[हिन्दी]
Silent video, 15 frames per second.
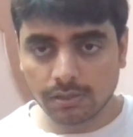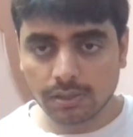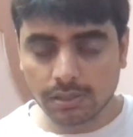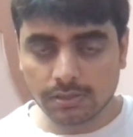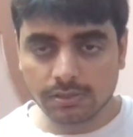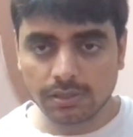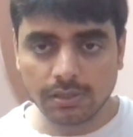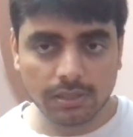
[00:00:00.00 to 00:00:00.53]

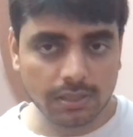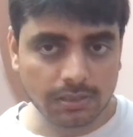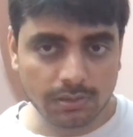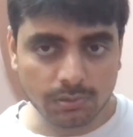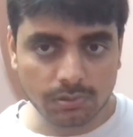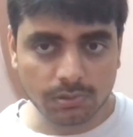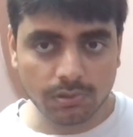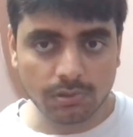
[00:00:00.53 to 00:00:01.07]
किस तरीके
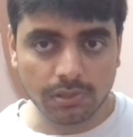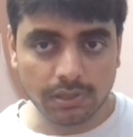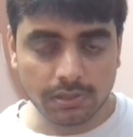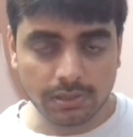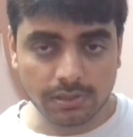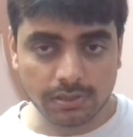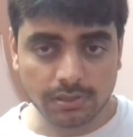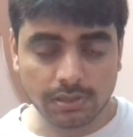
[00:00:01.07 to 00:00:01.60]
से उसको री
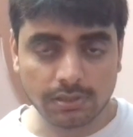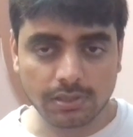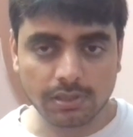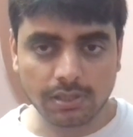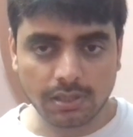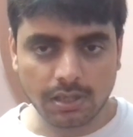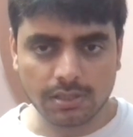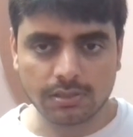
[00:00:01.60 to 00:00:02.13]
रजिस्ट्रेशन
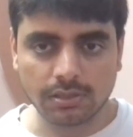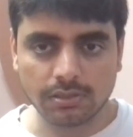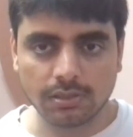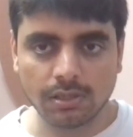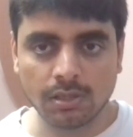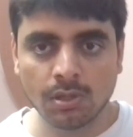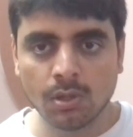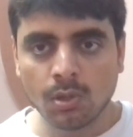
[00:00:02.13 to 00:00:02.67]
करा
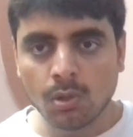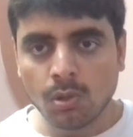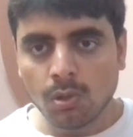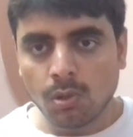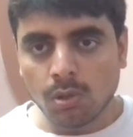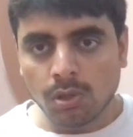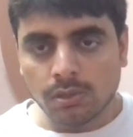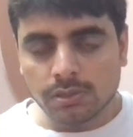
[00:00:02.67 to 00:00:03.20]
सकते
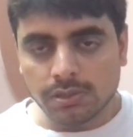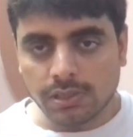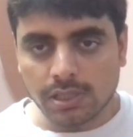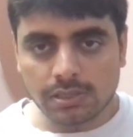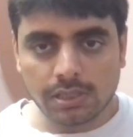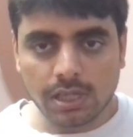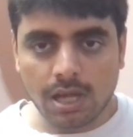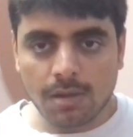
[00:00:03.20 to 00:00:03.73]
हैं
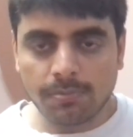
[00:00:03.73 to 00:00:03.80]
जैसे